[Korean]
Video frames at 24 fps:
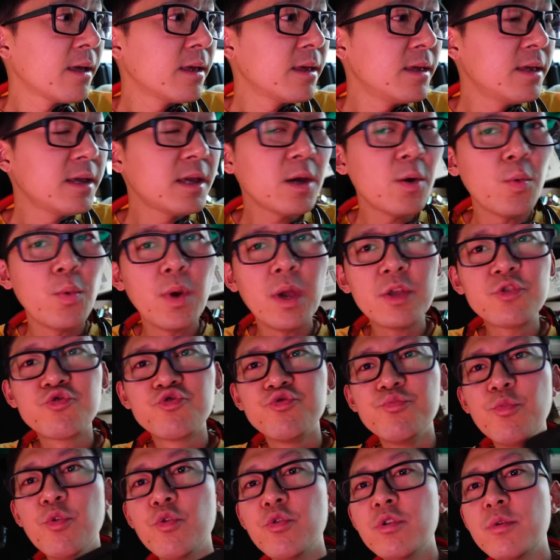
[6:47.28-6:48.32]
이게 왜
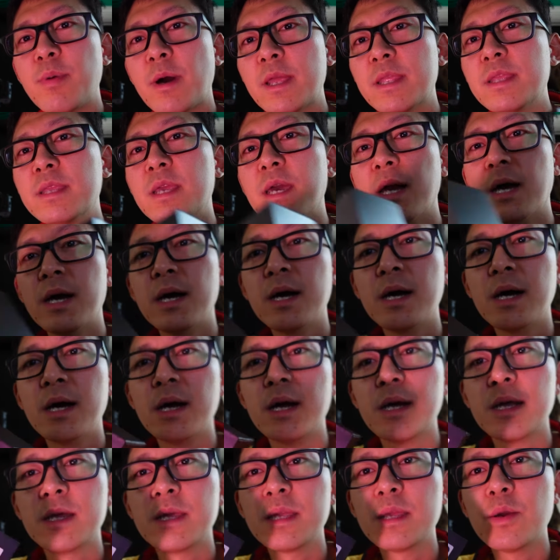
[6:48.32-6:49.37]
주목을 받냐
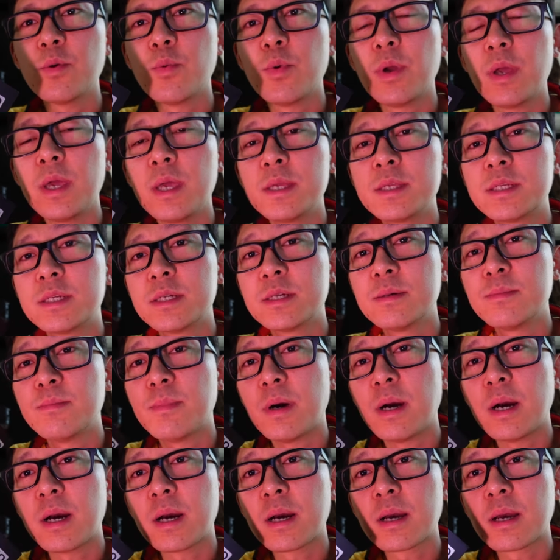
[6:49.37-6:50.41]
이게 왜 지금
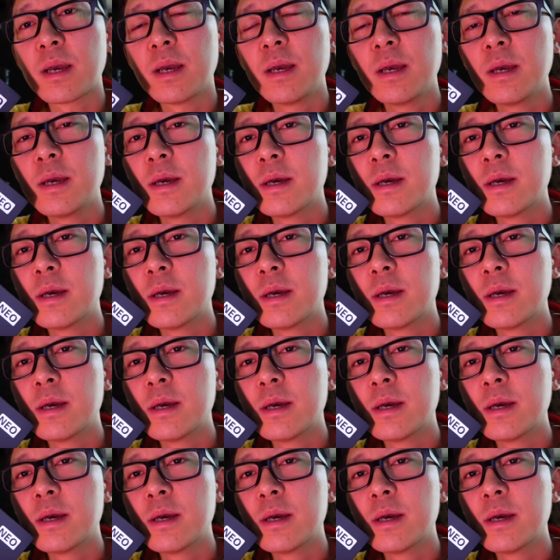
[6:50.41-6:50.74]
막